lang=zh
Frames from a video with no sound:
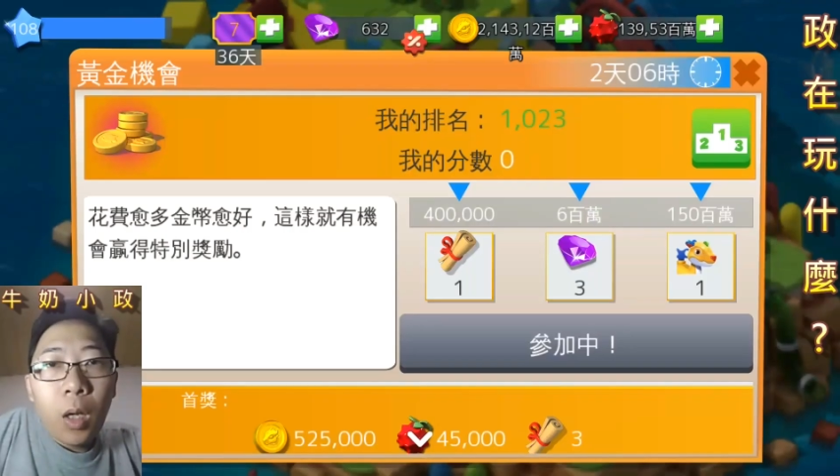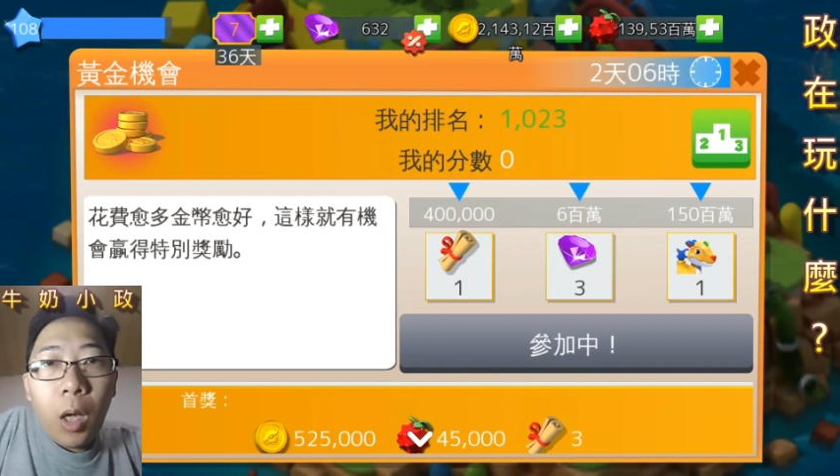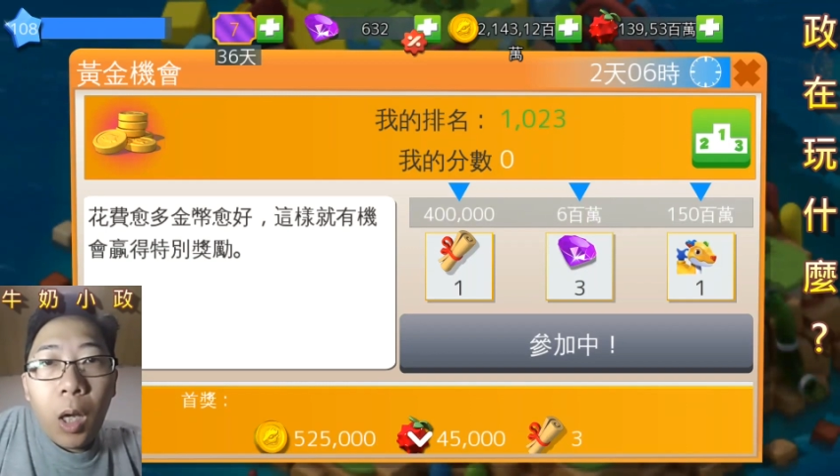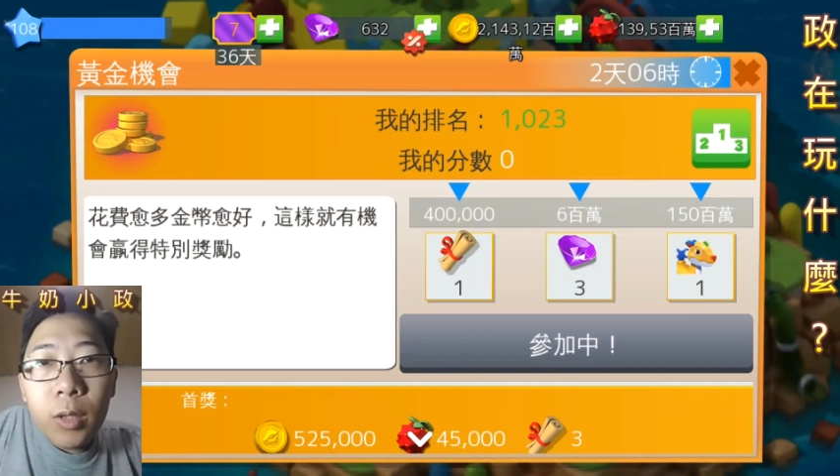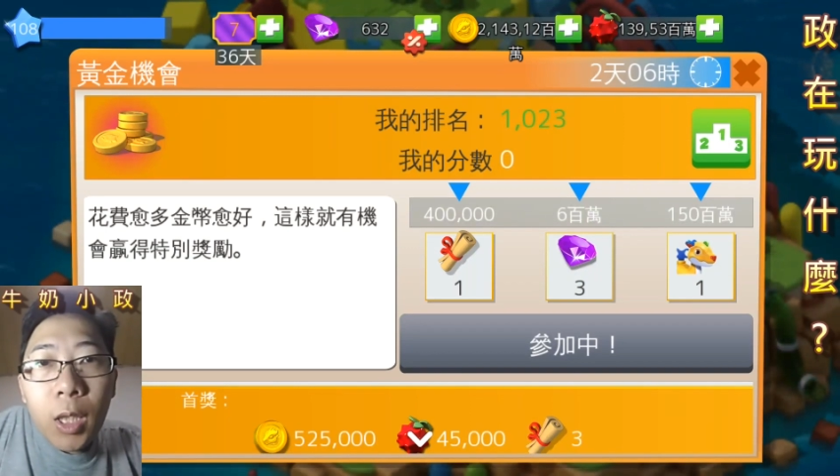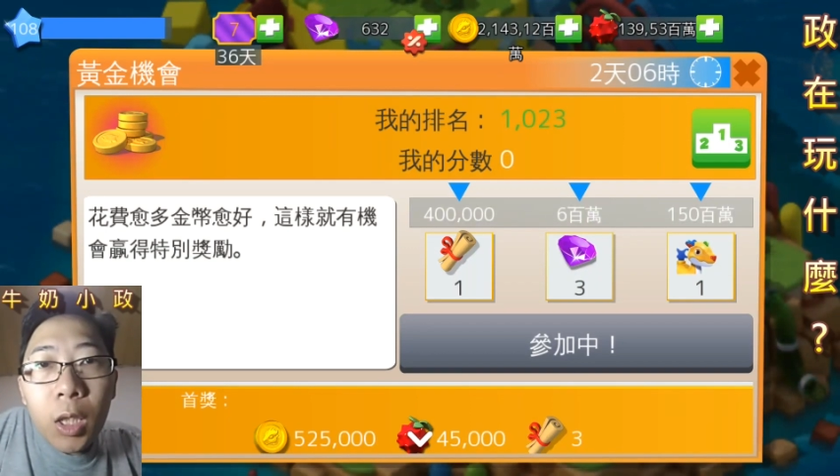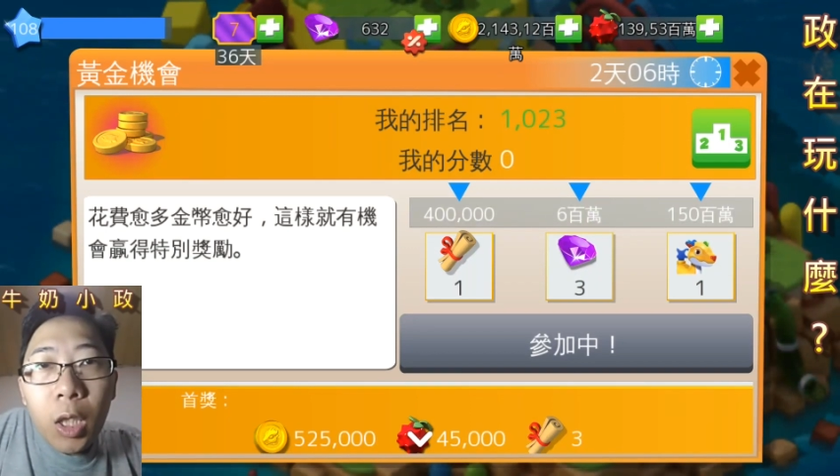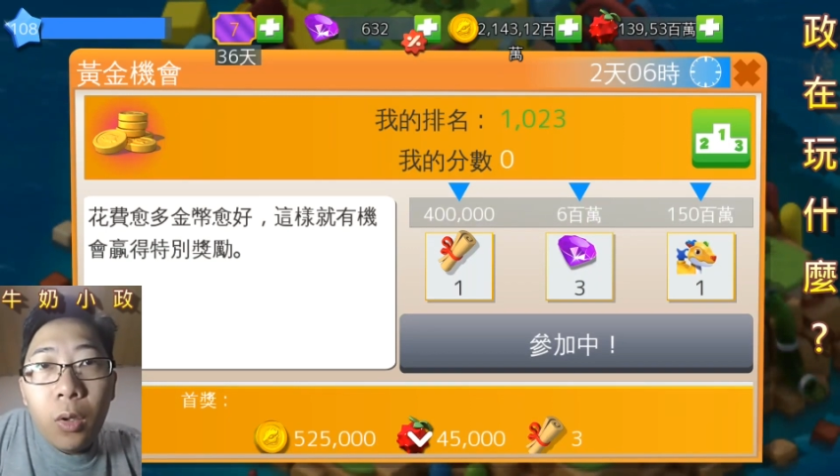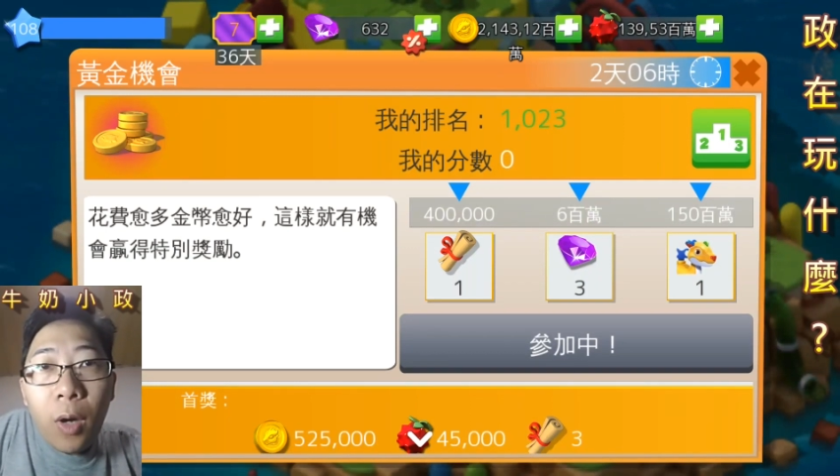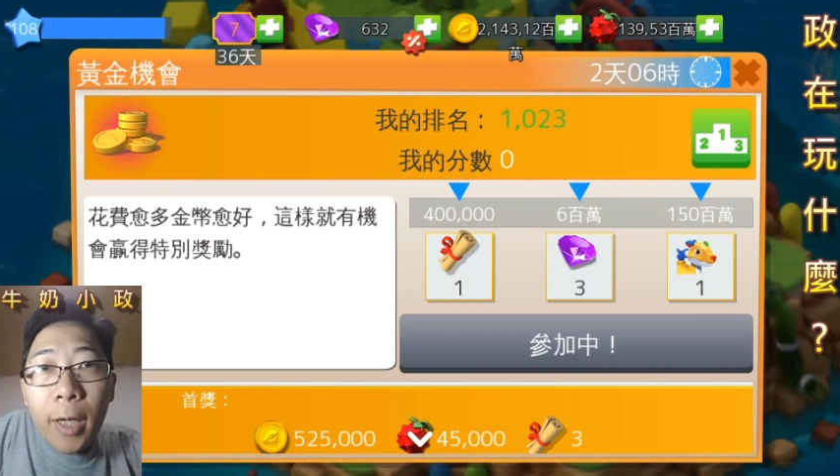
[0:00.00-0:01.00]
好，那
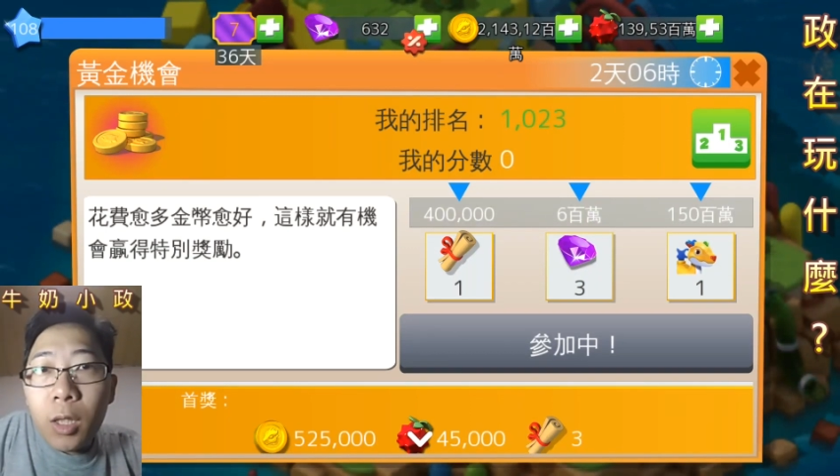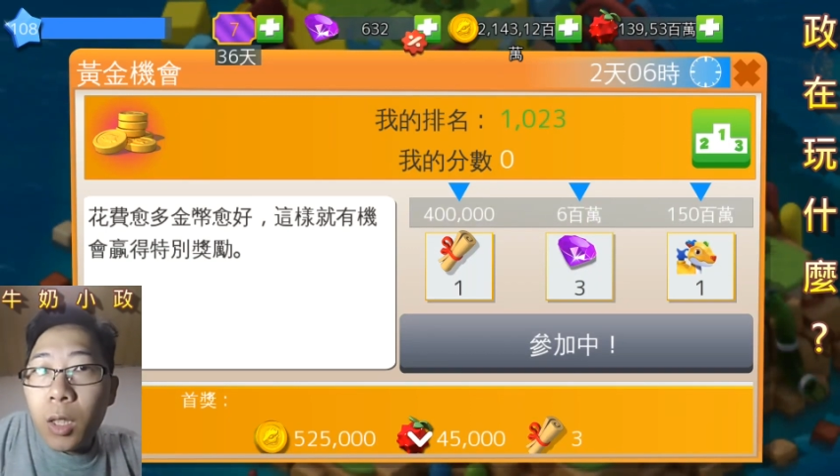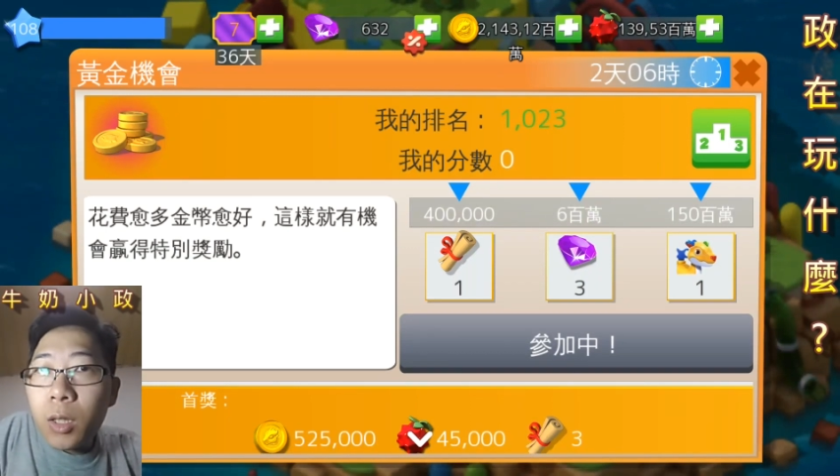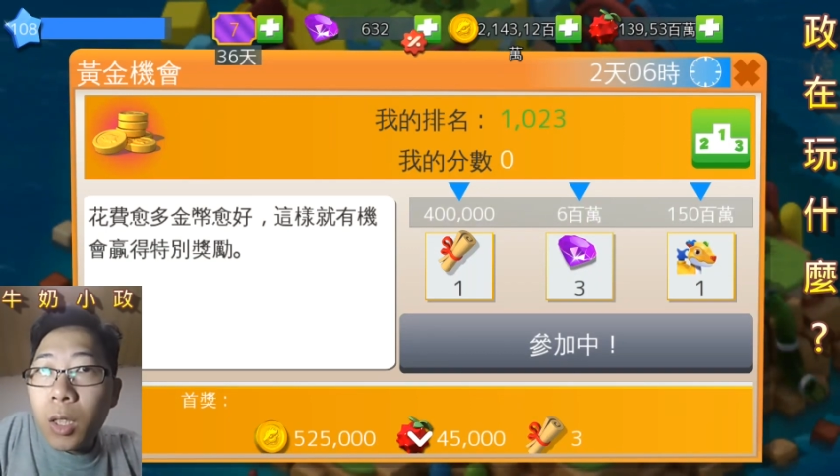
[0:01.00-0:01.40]
另外呢，